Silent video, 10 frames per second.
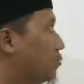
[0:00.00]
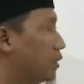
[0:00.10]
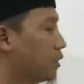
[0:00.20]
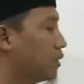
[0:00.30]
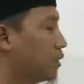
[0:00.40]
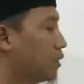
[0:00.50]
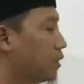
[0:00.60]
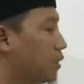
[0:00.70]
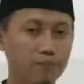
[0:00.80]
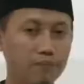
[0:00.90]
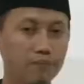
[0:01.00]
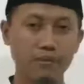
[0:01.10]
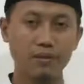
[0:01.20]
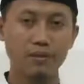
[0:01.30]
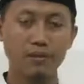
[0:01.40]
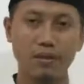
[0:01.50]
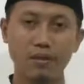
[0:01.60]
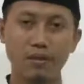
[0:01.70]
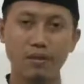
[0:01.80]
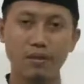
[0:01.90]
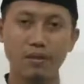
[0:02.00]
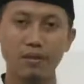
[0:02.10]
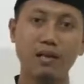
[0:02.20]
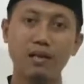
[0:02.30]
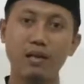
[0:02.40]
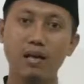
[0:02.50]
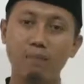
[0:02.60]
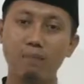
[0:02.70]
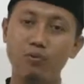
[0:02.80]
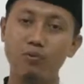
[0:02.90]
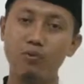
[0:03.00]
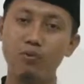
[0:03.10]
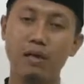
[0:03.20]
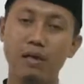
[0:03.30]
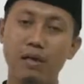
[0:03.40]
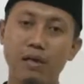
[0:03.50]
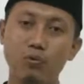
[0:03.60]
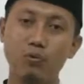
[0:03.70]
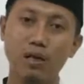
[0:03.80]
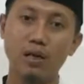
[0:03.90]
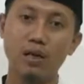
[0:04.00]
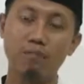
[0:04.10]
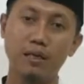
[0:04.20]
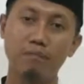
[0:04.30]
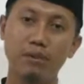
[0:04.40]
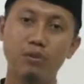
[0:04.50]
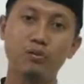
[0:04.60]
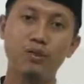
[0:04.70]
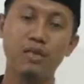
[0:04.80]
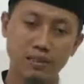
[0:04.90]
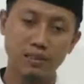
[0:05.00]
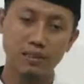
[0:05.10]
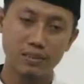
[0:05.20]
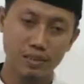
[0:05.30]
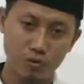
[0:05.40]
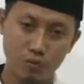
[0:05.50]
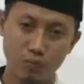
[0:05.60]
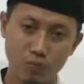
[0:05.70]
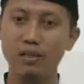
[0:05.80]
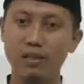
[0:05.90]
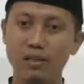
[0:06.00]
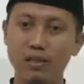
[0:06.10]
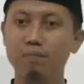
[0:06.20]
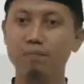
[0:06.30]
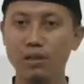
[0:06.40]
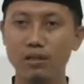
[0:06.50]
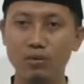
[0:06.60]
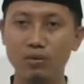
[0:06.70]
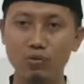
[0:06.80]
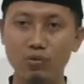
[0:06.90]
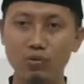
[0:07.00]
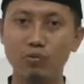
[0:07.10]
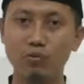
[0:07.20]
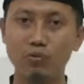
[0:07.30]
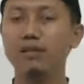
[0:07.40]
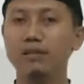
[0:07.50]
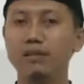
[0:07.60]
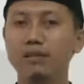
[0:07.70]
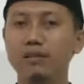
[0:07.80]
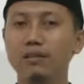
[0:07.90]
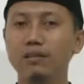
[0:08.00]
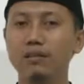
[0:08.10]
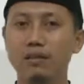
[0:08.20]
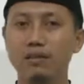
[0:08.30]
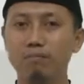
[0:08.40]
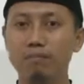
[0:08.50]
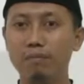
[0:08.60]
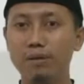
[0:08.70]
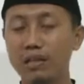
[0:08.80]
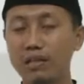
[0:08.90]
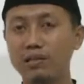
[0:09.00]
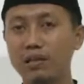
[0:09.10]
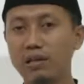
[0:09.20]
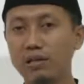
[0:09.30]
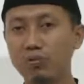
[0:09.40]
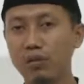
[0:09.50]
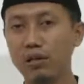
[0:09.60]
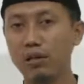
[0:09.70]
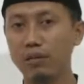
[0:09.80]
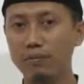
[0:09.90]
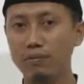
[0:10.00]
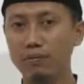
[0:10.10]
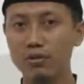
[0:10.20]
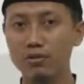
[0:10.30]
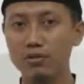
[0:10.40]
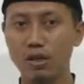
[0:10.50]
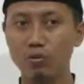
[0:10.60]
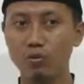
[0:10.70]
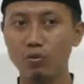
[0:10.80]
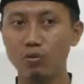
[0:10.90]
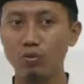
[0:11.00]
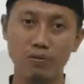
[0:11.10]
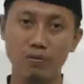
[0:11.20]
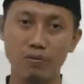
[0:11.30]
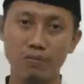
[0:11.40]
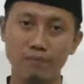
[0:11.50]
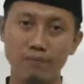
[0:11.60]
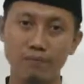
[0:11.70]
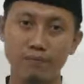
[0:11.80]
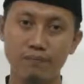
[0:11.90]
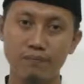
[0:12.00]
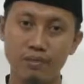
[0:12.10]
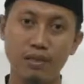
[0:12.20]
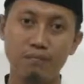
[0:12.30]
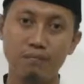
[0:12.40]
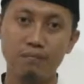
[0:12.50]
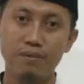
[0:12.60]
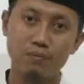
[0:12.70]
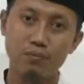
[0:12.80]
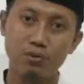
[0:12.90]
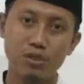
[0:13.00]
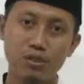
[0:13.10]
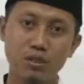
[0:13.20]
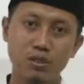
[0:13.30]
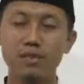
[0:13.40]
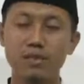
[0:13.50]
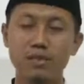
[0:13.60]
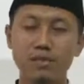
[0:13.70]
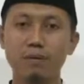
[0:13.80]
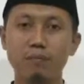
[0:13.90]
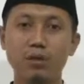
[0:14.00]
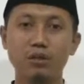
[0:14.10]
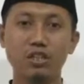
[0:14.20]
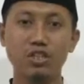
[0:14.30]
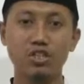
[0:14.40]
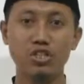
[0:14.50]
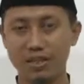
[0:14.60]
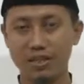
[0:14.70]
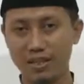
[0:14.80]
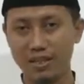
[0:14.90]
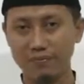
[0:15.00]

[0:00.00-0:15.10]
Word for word: umat ijabah pelanggaran apapun yang mereka lakukan baik bentuknya sajen di kuburan, berdoa di kuburan, memberikan ketergantungan hati kepada sahibul kubur tidak bisa disebut sebagai, sebagai perbuatan kesyirikan.